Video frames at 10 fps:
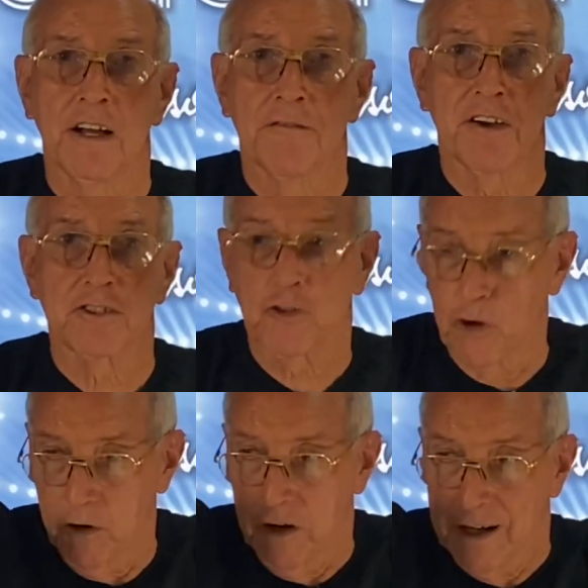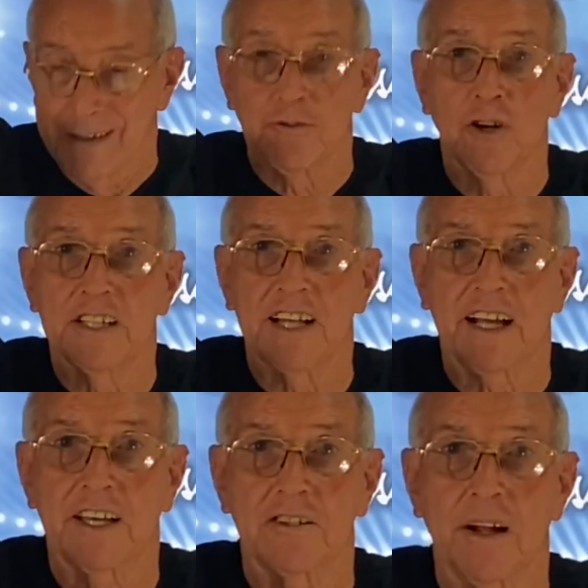fez o gol, dois
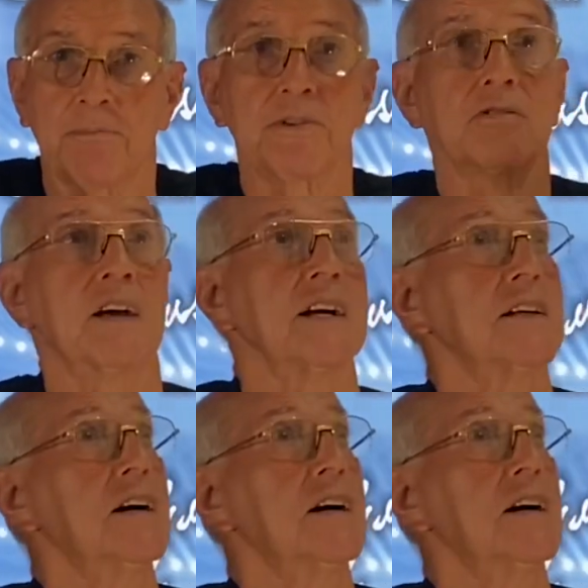zagueiros da Portuguesa